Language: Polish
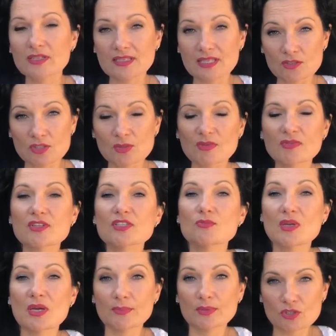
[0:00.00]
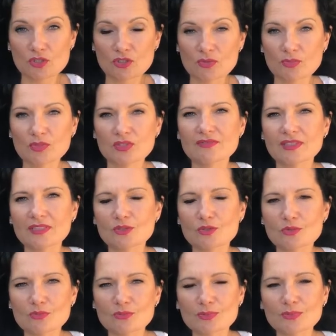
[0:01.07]
I ta osoba właśnie miała podniesiony motywator,
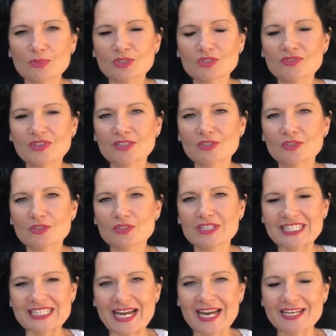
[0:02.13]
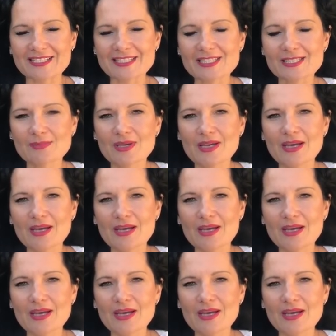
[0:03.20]
motywator idealizm.